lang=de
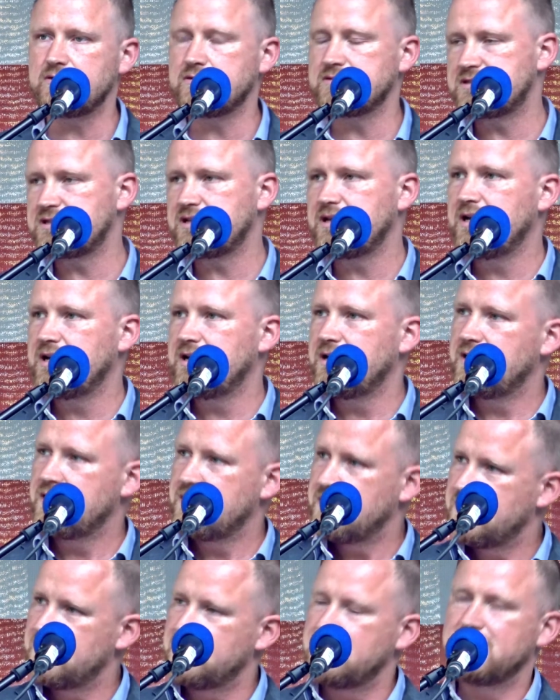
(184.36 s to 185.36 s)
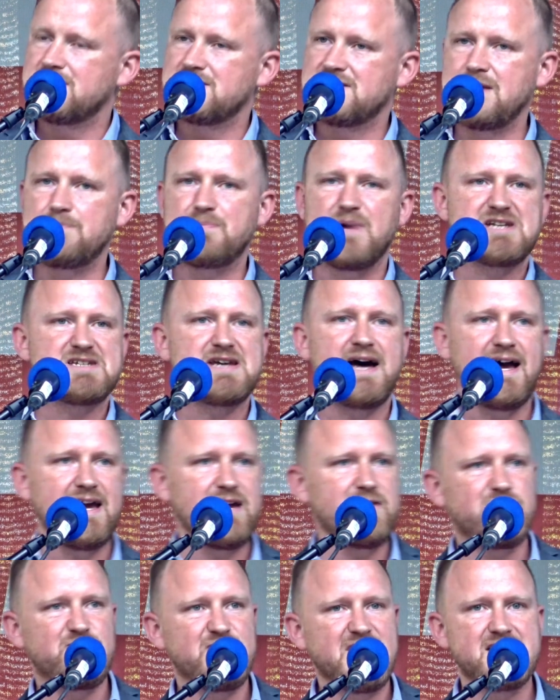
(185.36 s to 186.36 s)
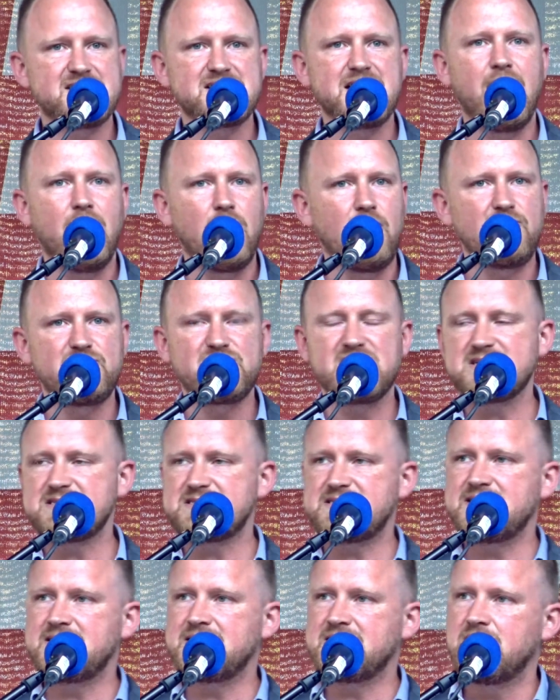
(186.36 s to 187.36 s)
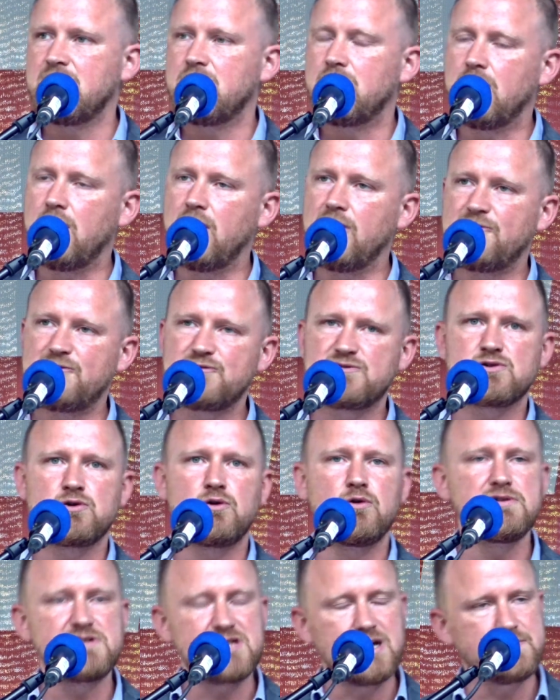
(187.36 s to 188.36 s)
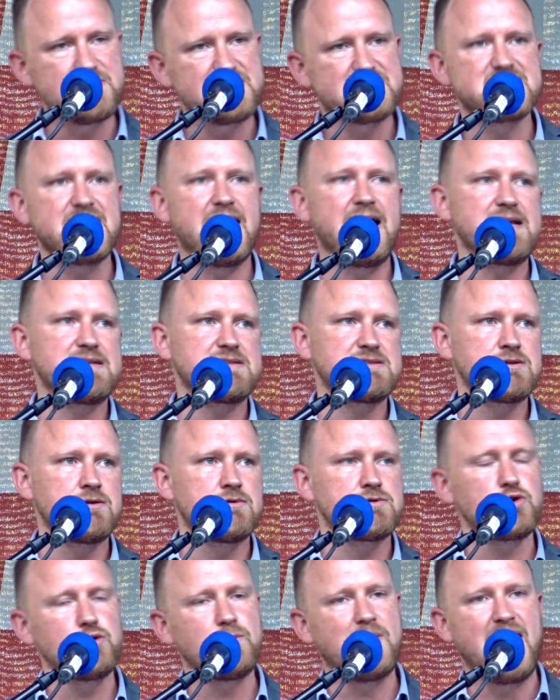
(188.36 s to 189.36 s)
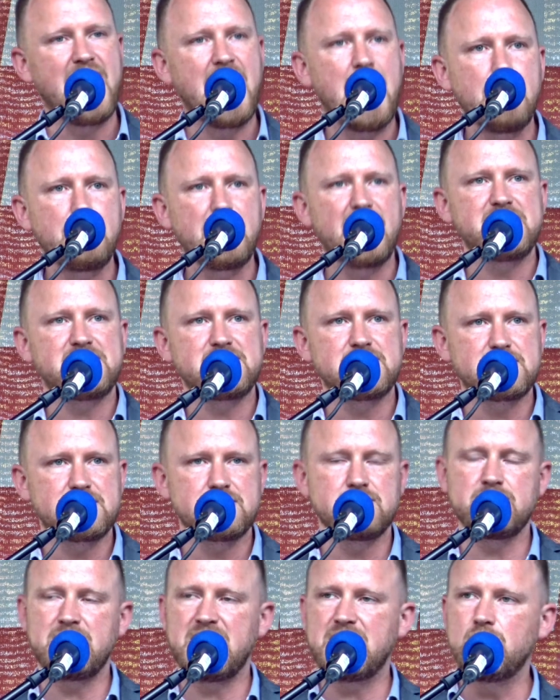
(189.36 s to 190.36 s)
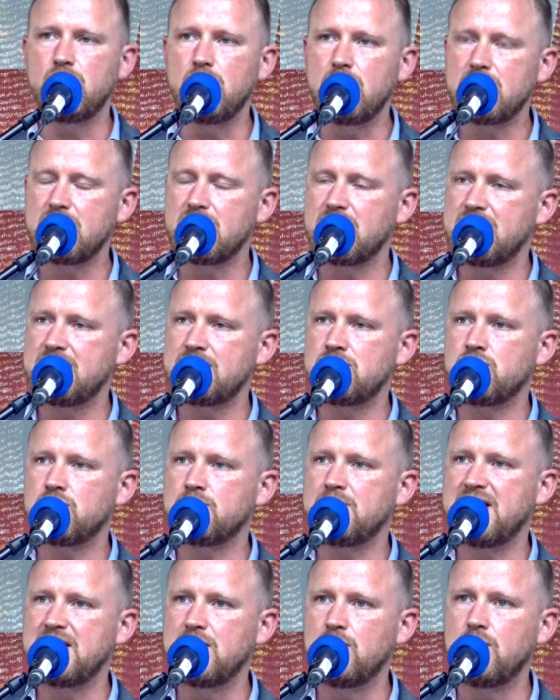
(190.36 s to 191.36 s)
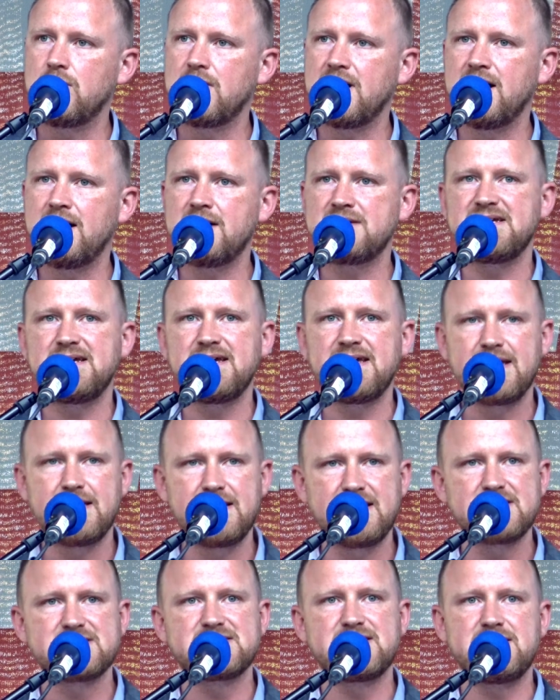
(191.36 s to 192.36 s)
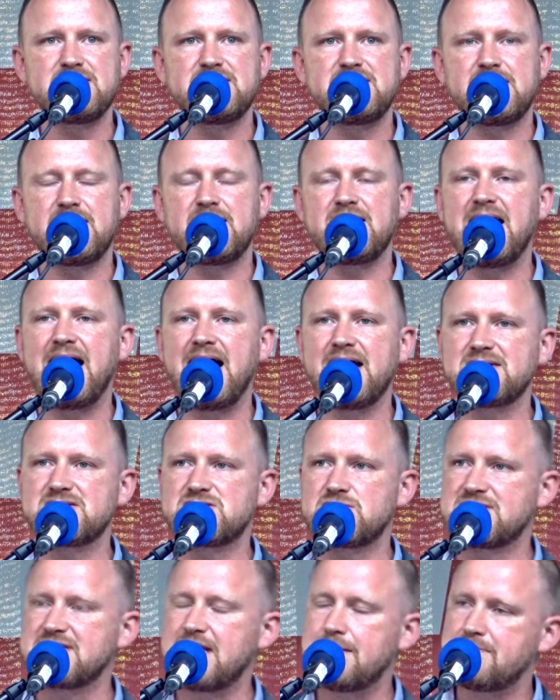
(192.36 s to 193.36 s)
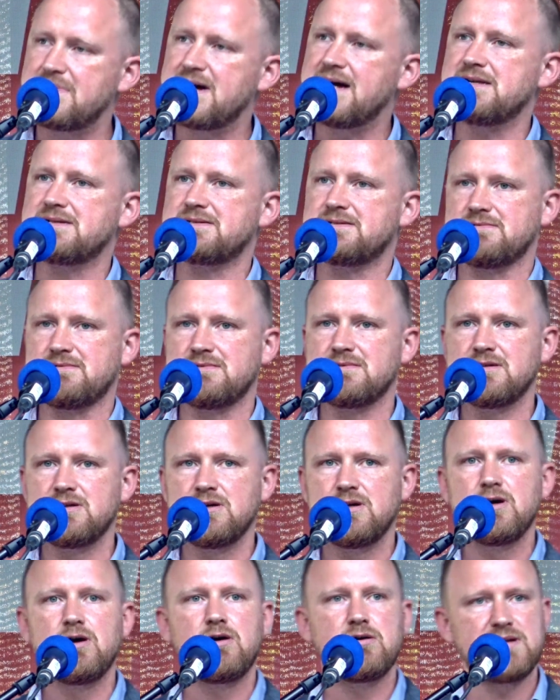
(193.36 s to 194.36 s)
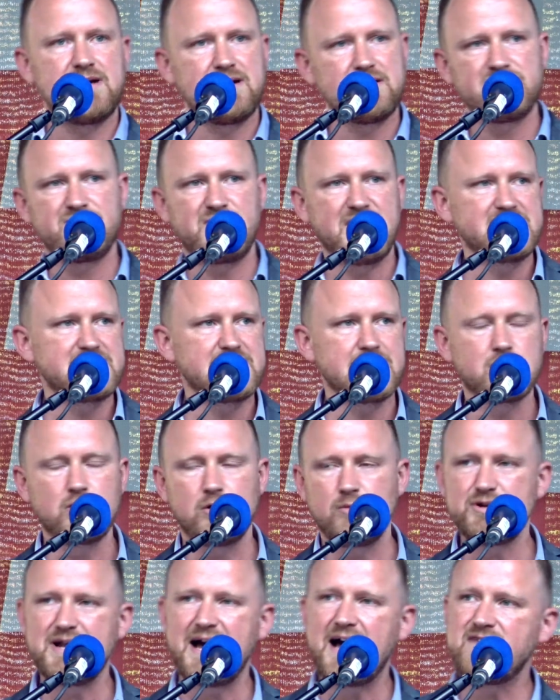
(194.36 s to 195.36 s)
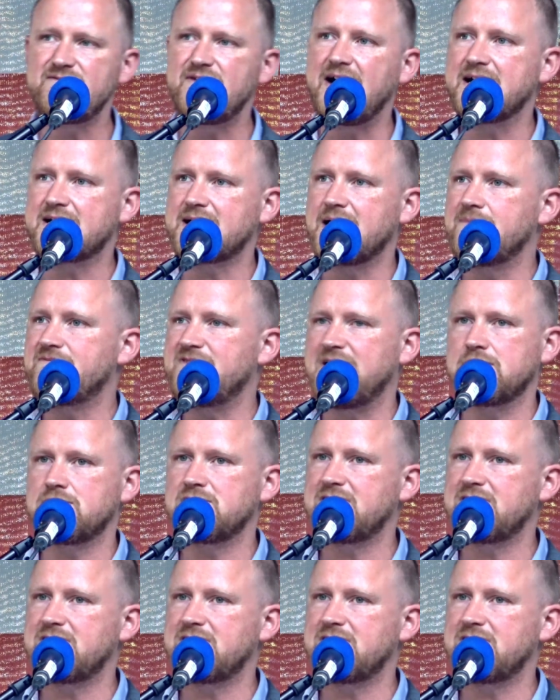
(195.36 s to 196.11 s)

und den Parteien fällt auf, dass die oft unterbezahlten und überarbeiteten Malocherinnen und Malocher diejenigen sind, die den Laden zusammenhalten. Und dann fängt der Kommunalwahlkampf an und